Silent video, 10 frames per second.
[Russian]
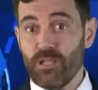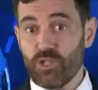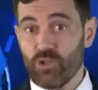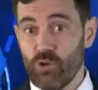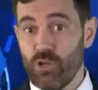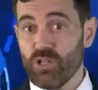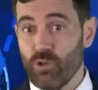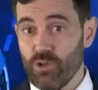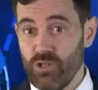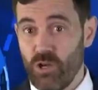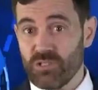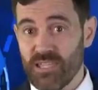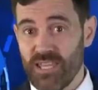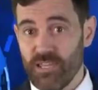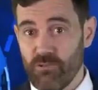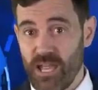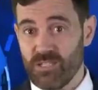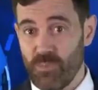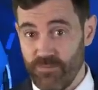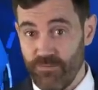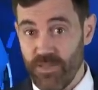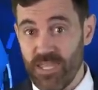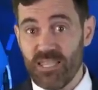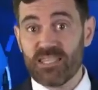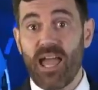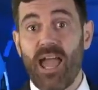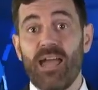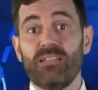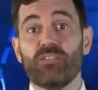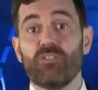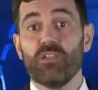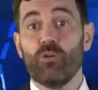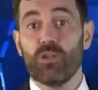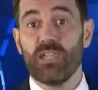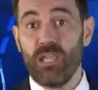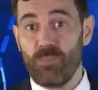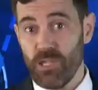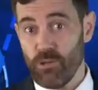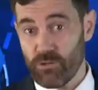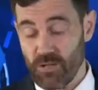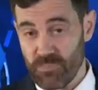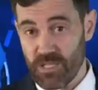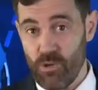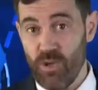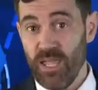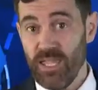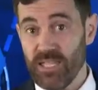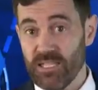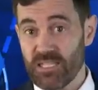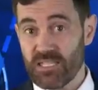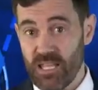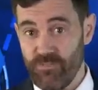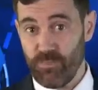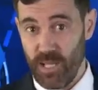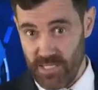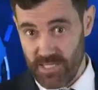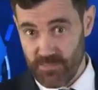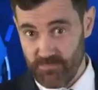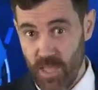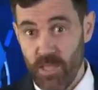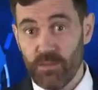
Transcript: то убедитесь, что вас не нагнут комиссии, а также то, что вы храните свою крипту в безопасном месте.